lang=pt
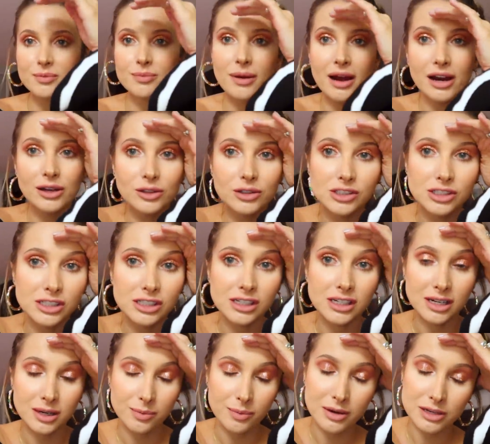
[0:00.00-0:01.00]
ir perto
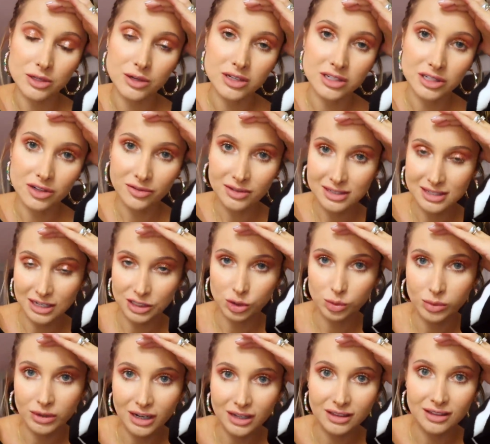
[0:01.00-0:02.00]
de pessoas que você
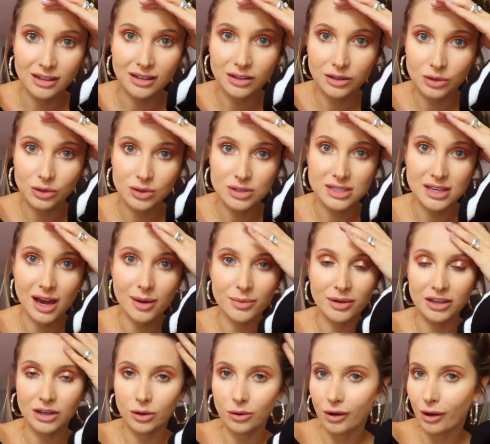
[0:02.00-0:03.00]
admira tanto,
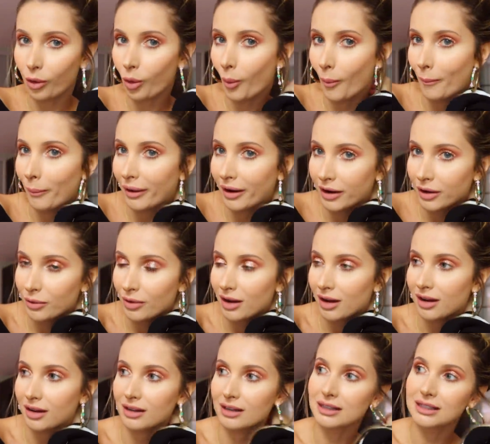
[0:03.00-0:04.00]
sabe? Que eu acompanho
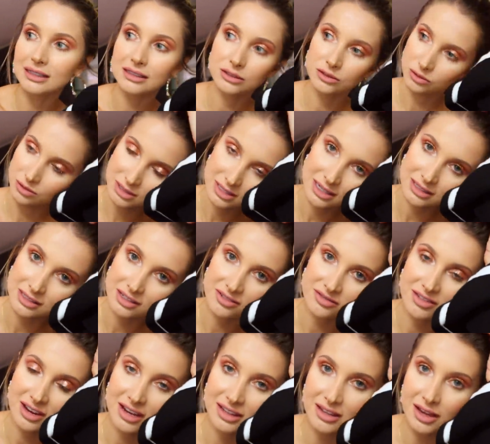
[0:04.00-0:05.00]
há anos na
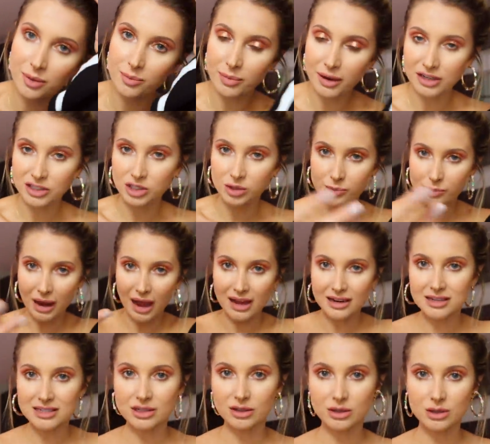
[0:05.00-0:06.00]
TV e de repente, pá,
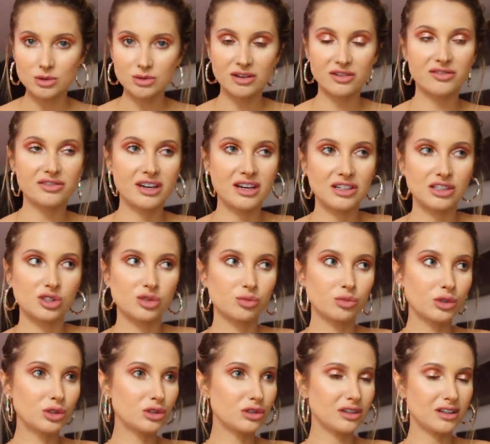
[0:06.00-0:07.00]
eles estão na sua frente.
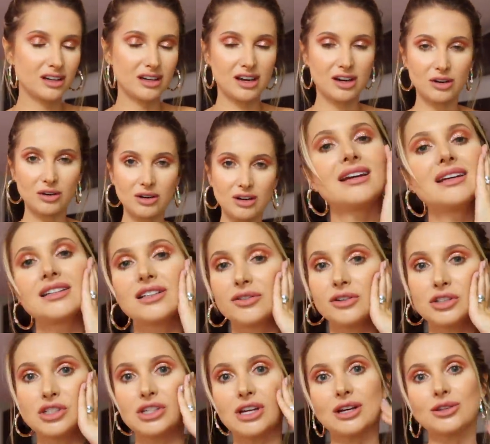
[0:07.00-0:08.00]
Muito legal. Eu
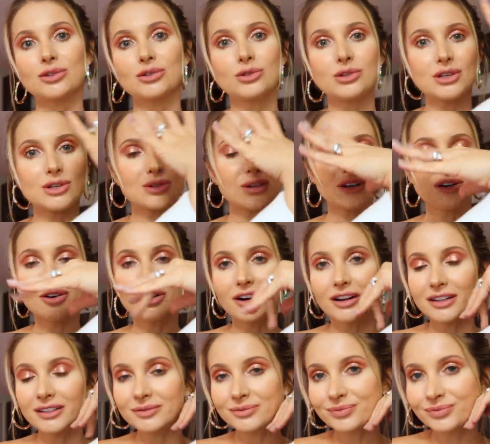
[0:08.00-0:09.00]
vou tirar tudo isso
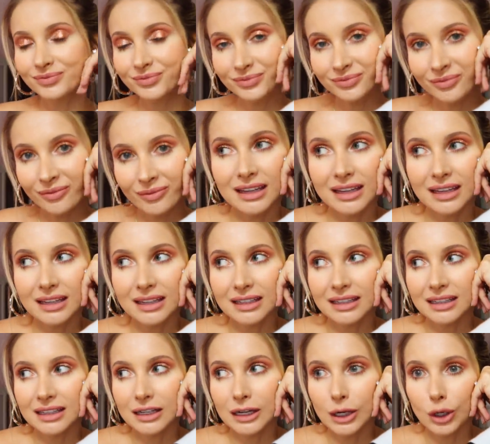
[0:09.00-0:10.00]
agora
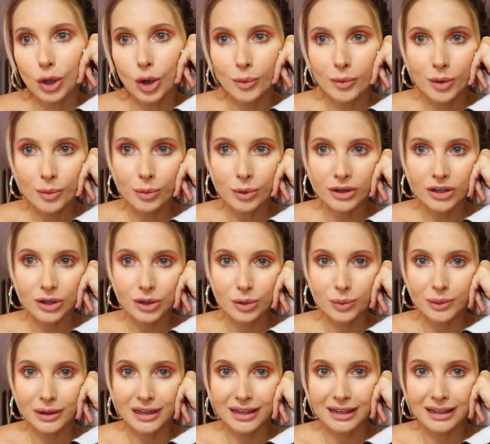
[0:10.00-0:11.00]
e comer um
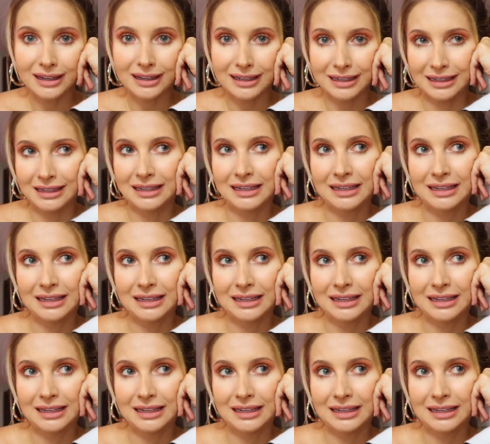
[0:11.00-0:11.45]
pouquinho, porque